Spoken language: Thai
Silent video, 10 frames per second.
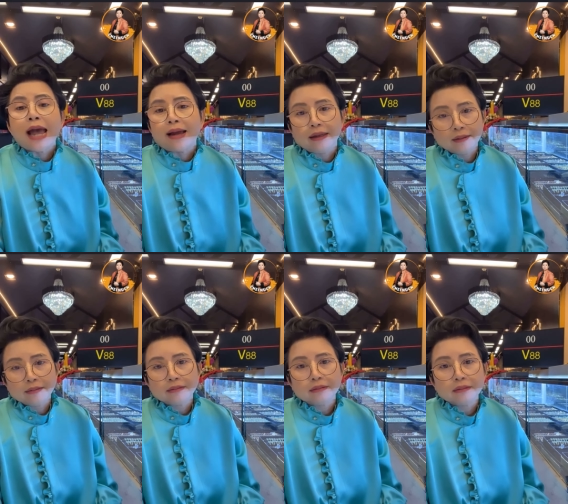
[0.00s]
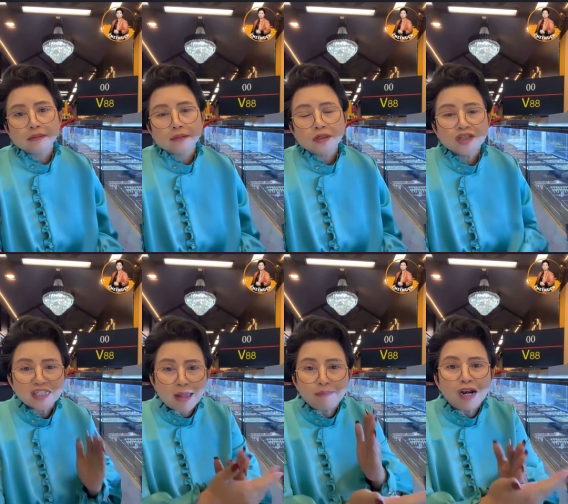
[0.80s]
ทุกอย่าง
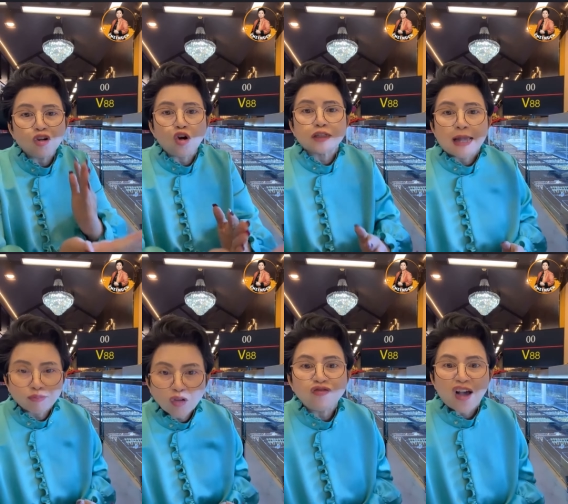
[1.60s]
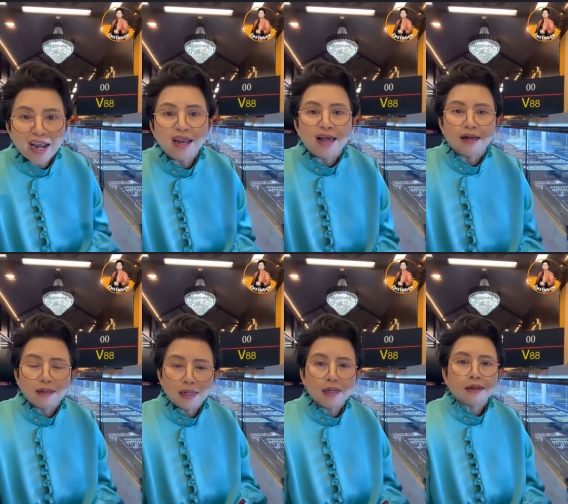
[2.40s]
คือสับมะละกอสับจนฝัน
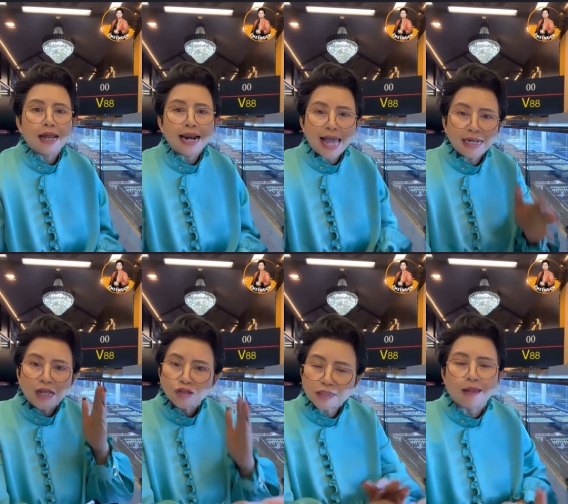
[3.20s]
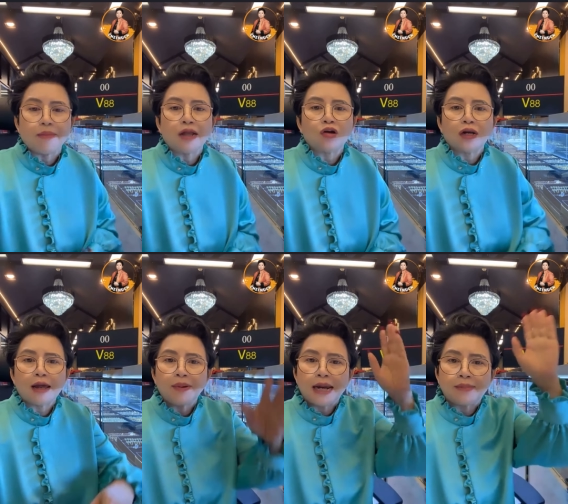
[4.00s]
นะ่ะถ้าร้านไทยก็สับมะ
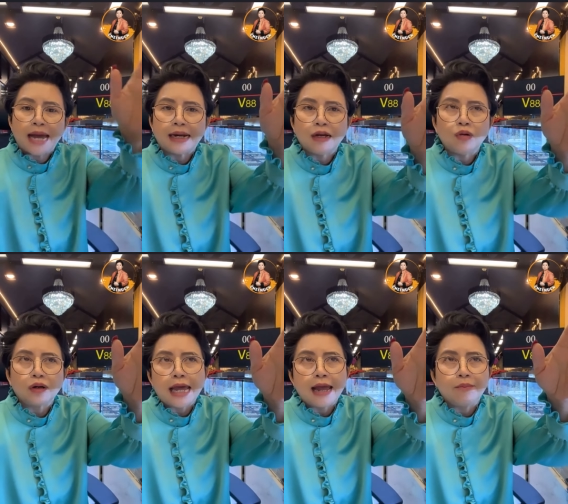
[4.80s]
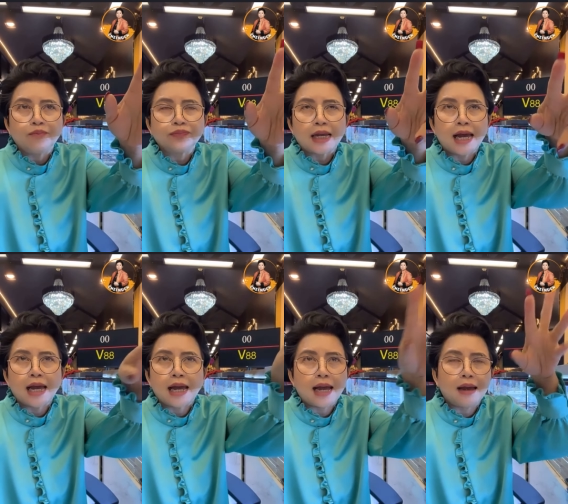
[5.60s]
ละกอถ้าไปทำงานในโรงแรม
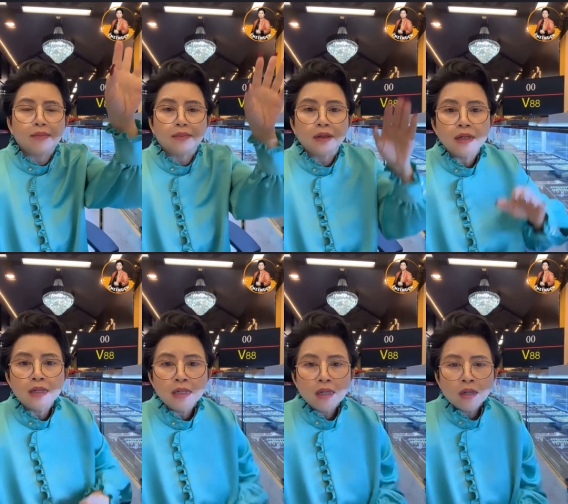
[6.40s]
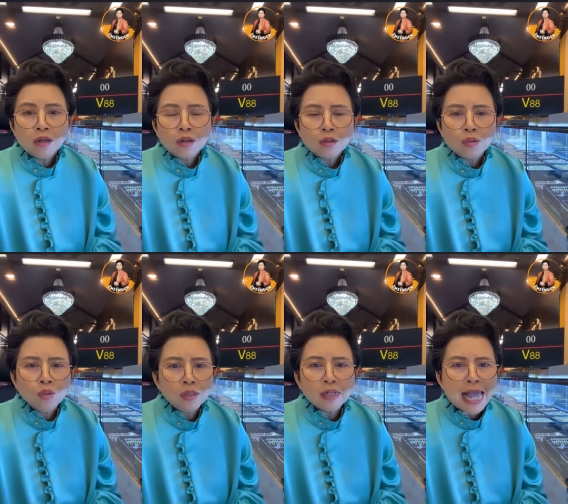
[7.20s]
อ่า
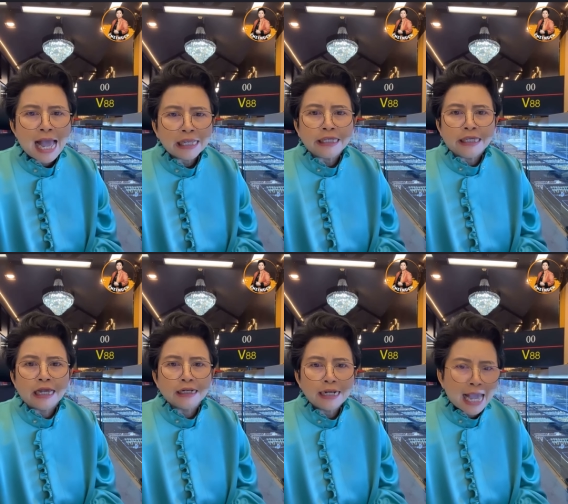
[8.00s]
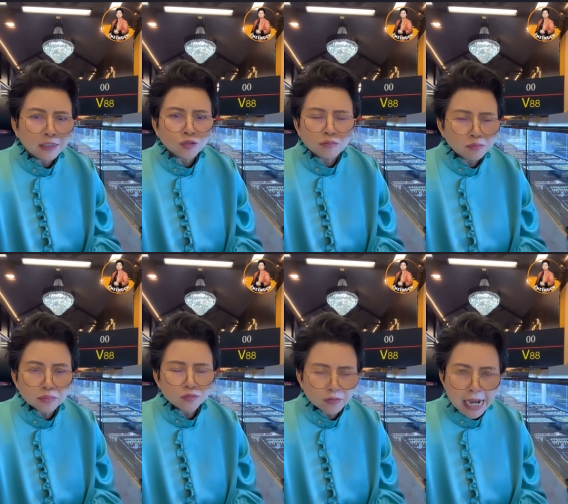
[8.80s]
คุณล้างเขียงในล้าง
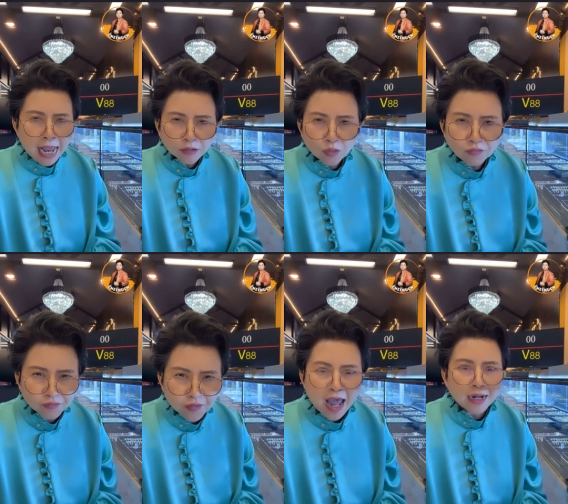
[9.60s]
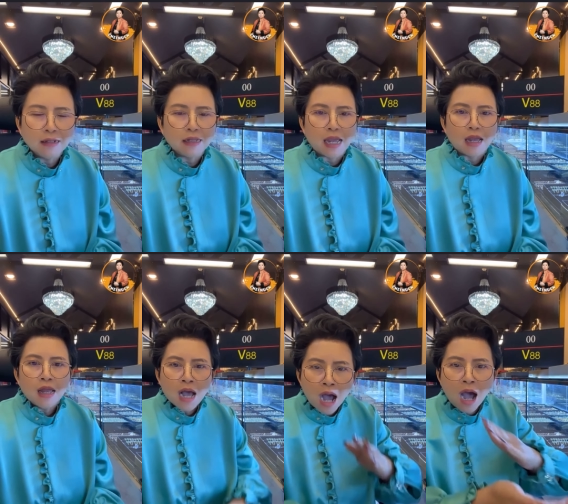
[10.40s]
จนล้างจนฝันเล
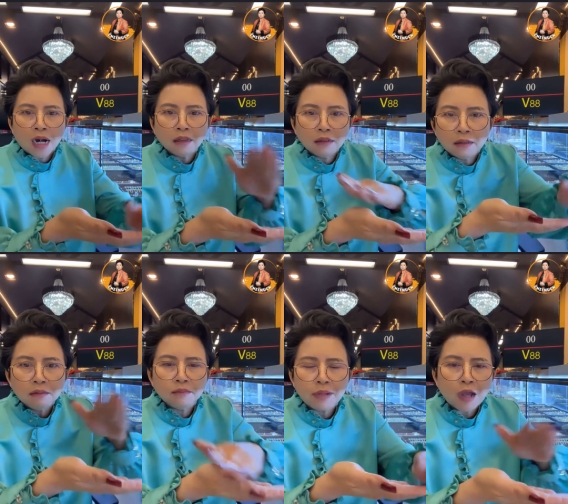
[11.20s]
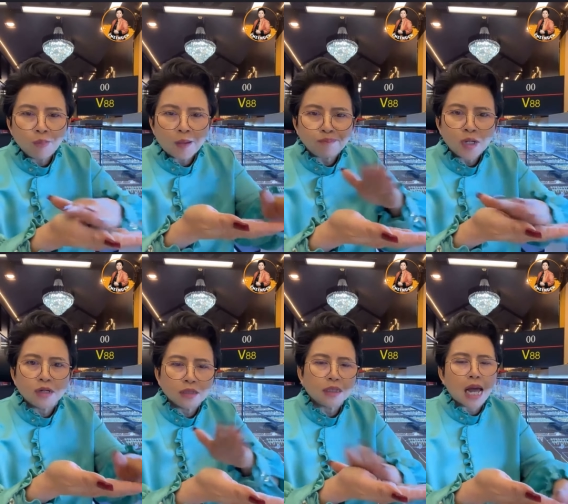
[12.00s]
ยอะ่ะหั่นเบลเป
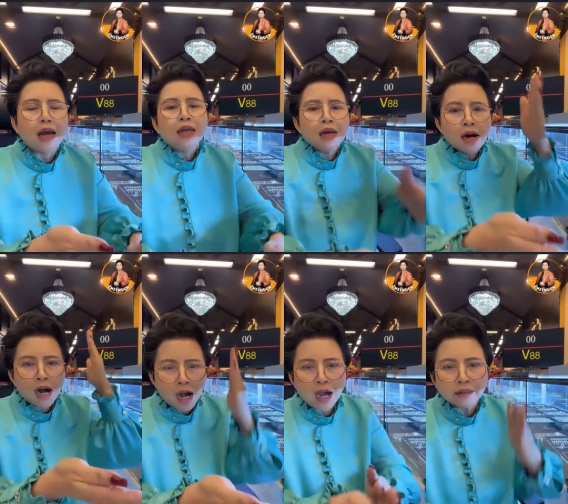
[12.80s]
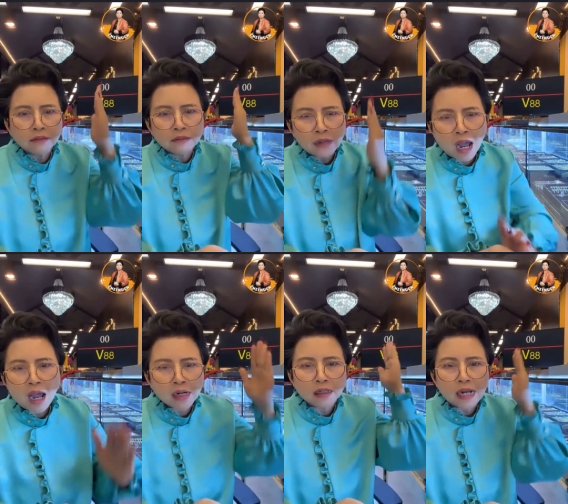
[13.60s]
เปอร์ด้วยนะหั่น
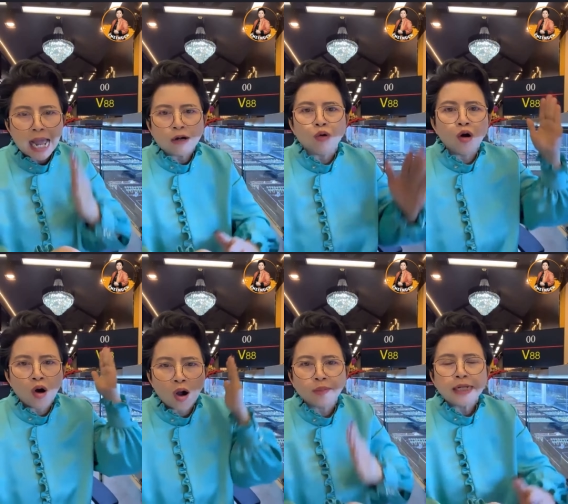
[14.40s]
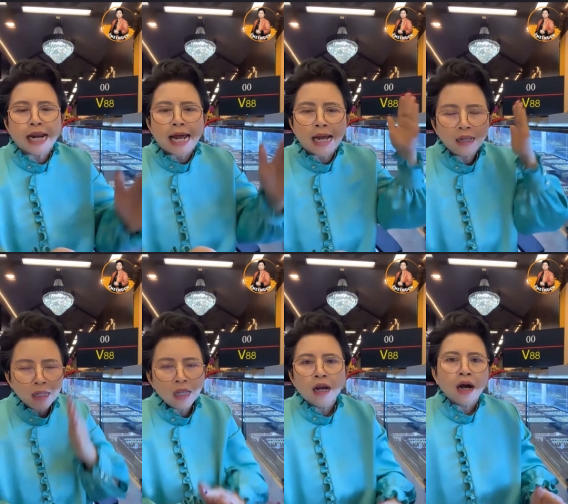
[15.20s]
หั่นหั่นหัวหอมด้วยนะ